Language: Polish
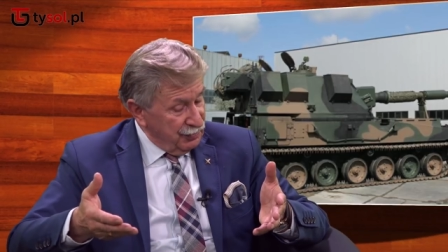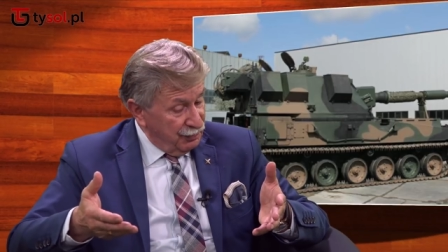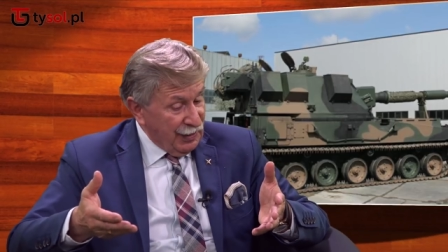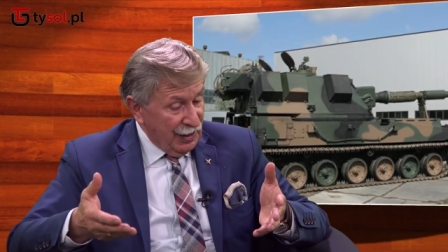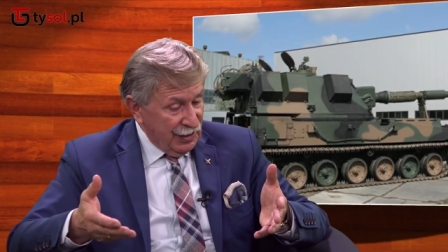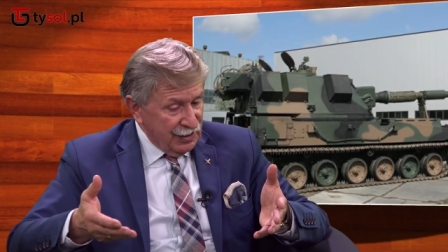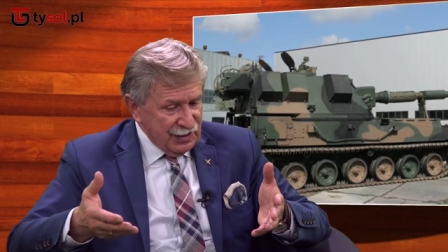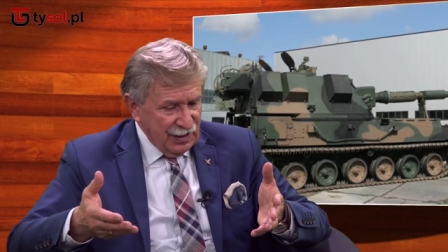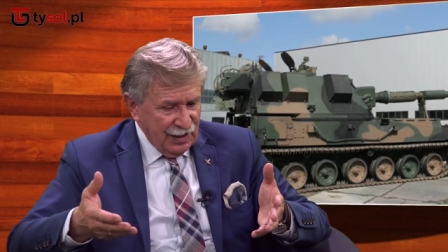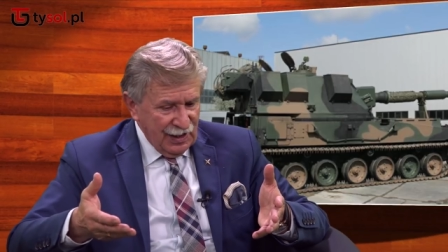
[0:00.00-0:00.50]

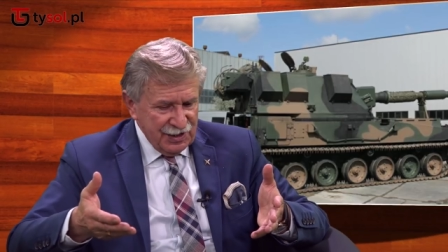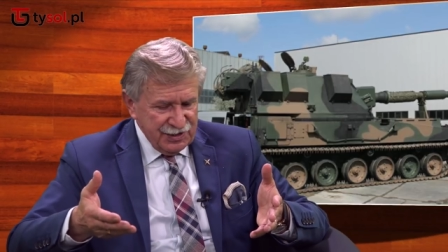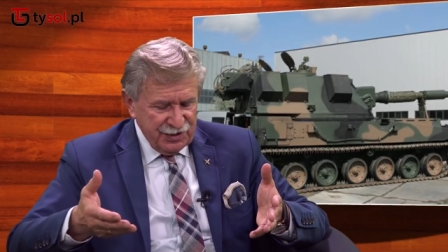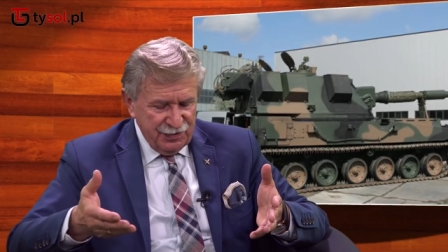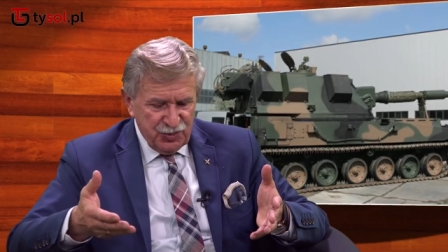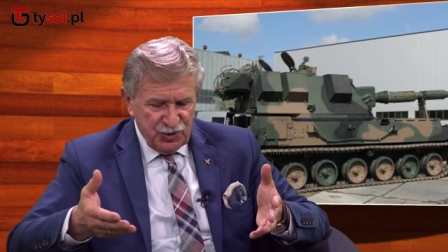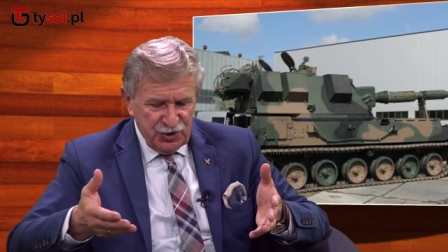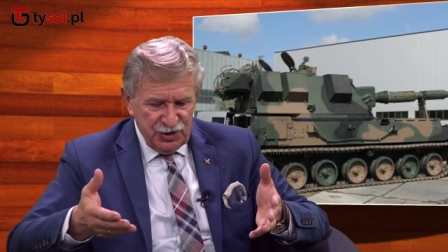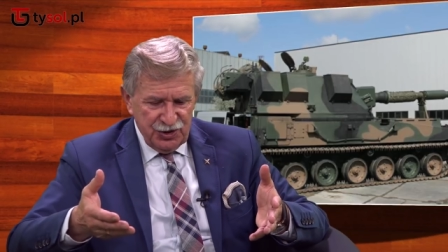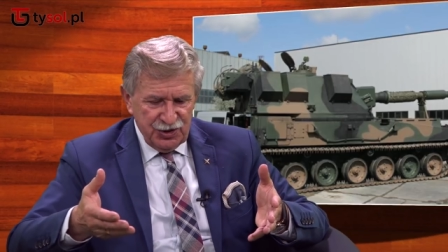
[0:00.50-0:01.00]
parę razy
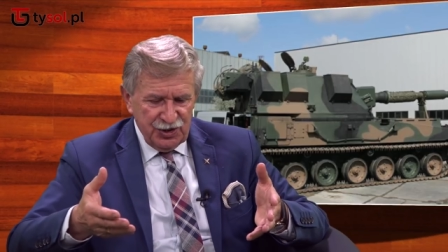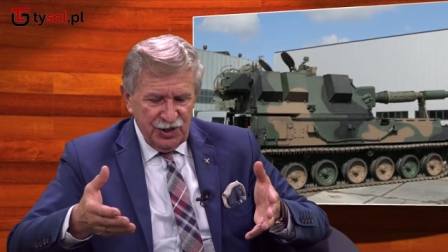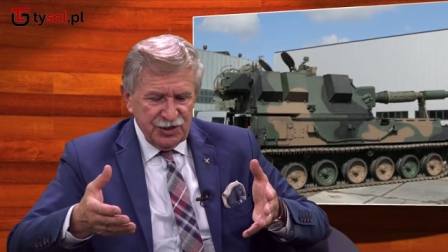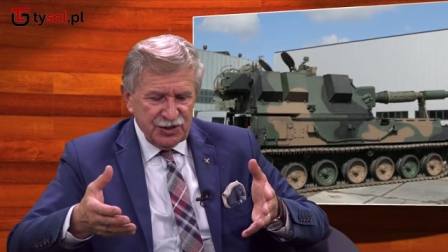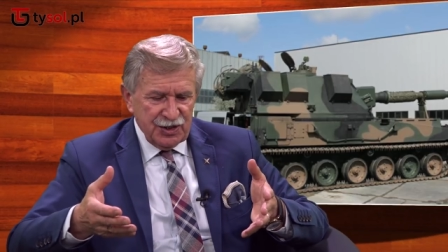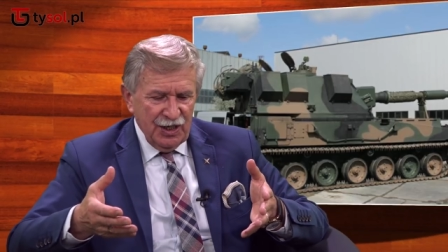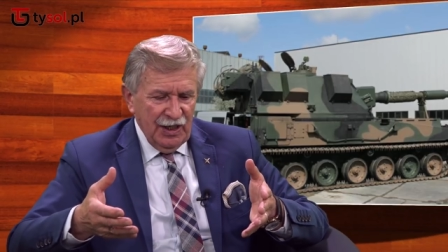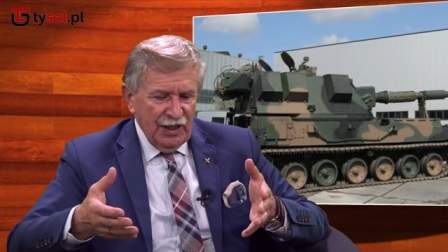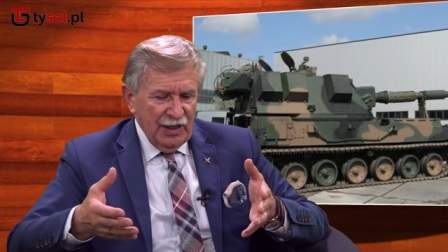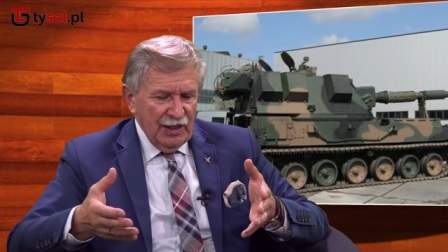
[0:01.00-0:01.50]

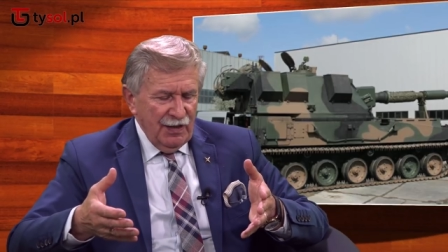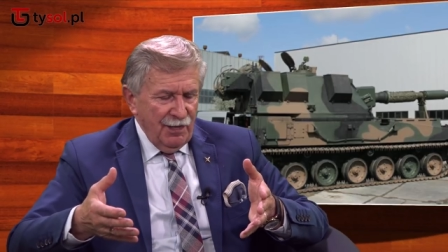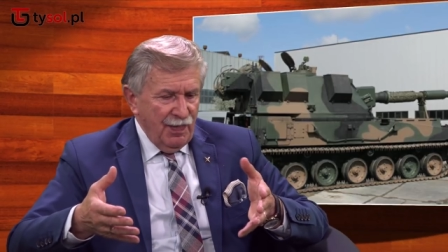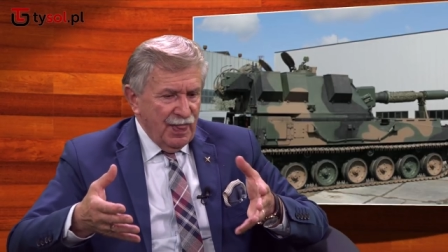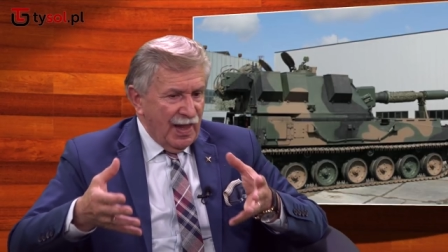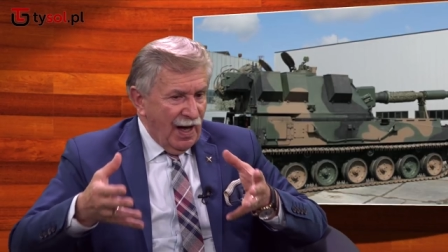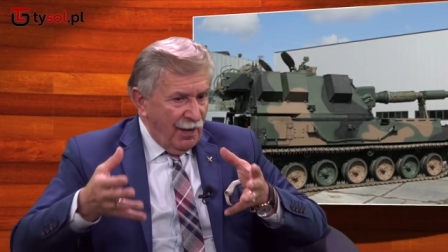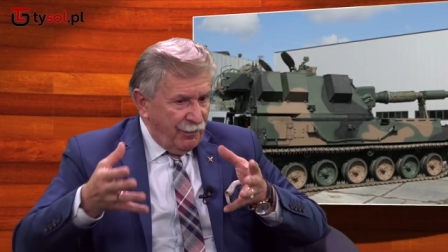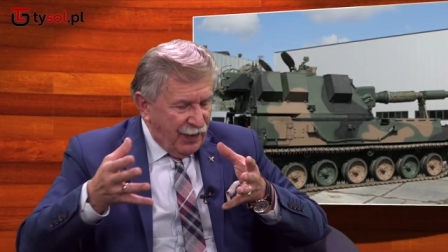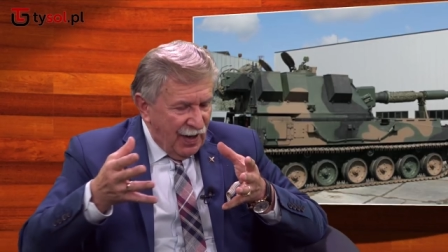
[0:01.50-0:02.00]
przyjrzeć.
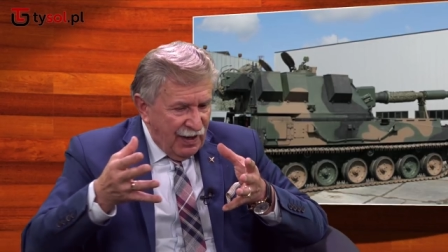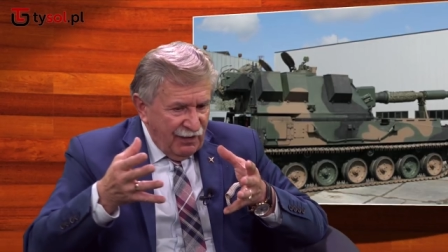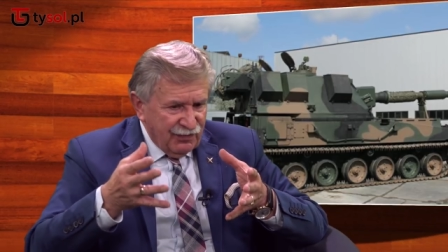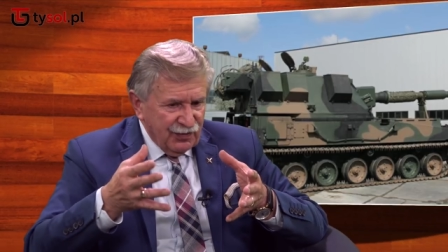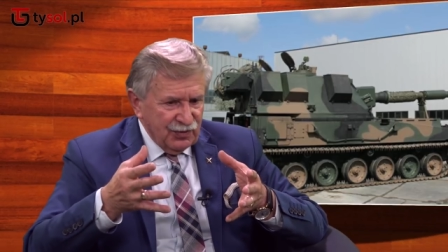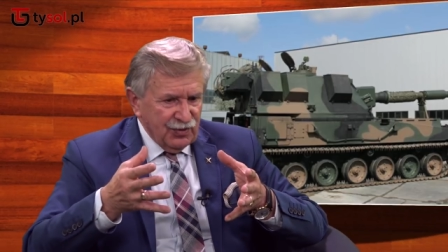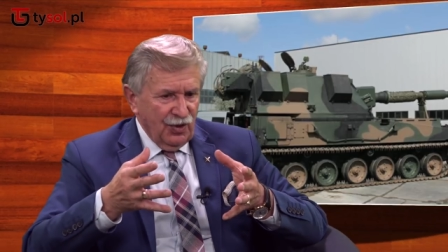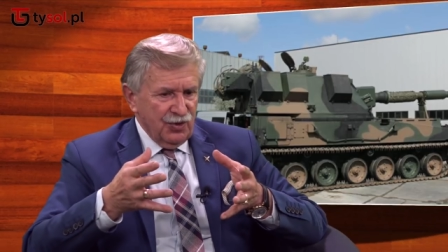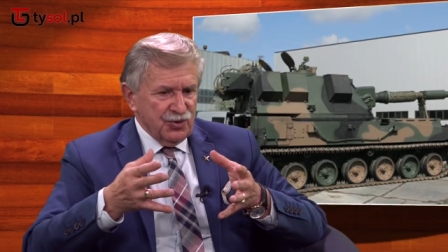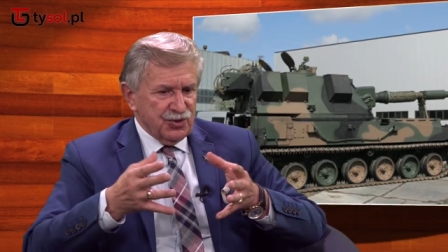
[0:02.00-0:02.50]
Na
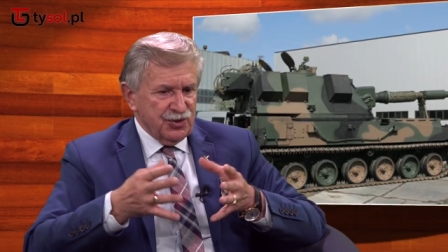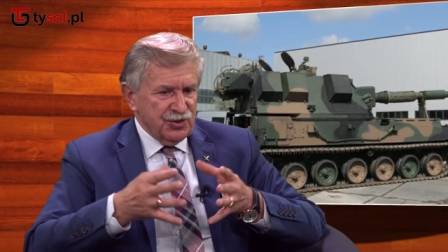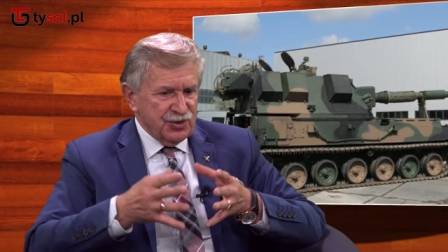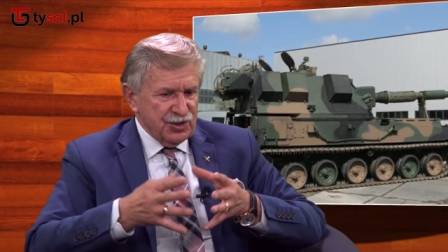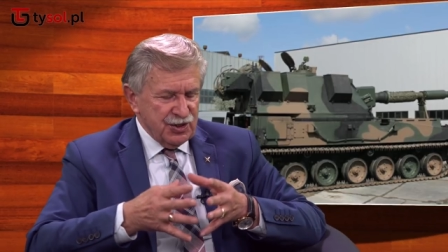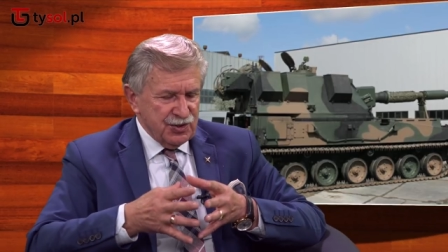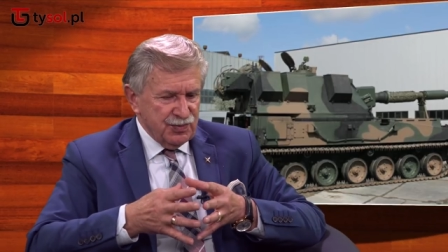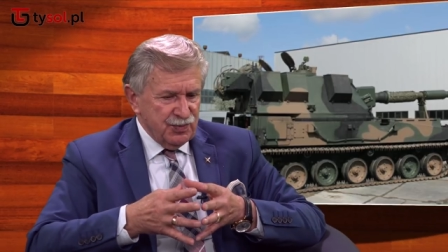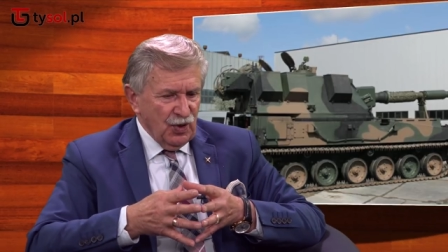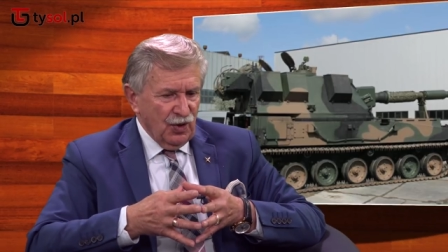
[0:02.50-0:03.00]
pewno
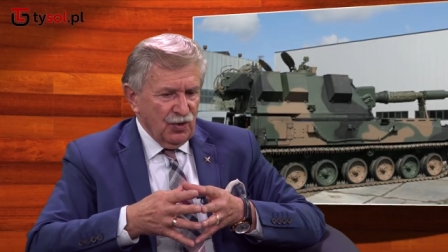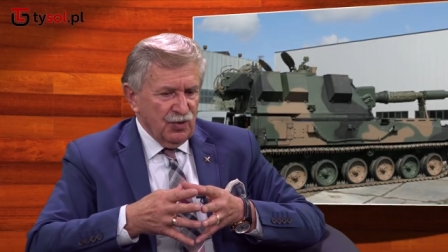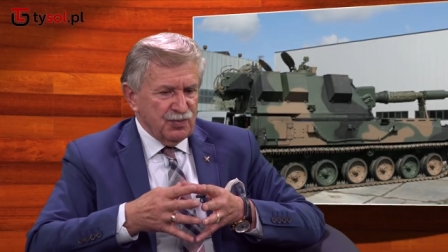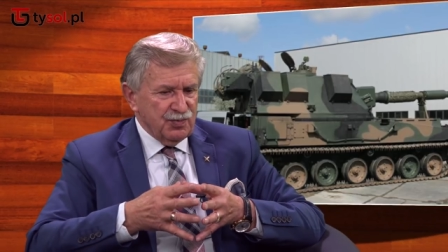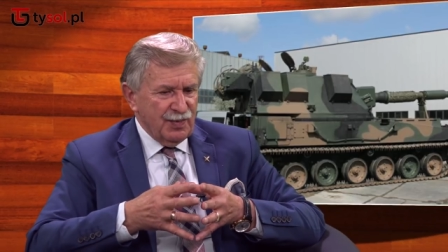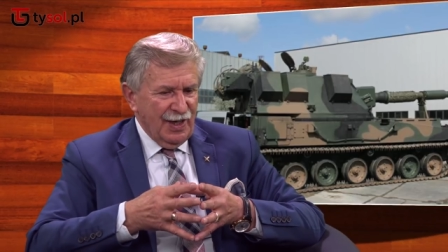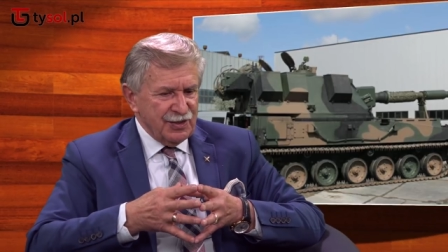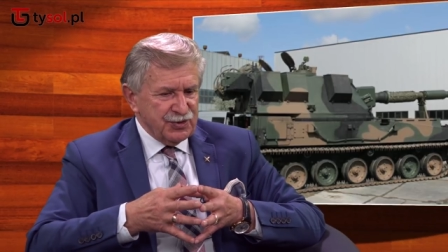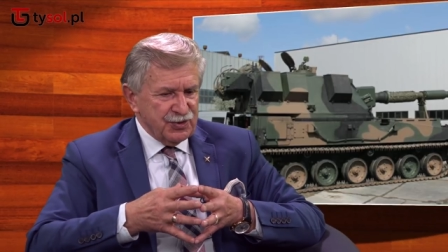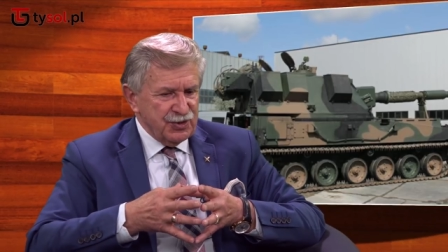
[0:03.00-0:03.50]
rzecz biorąc,
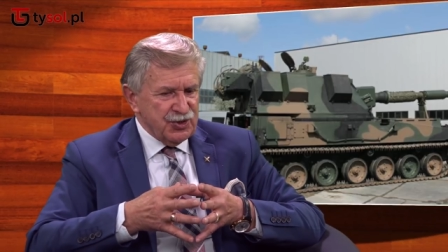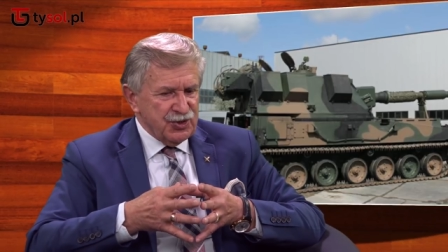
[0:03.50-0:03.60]
bardzo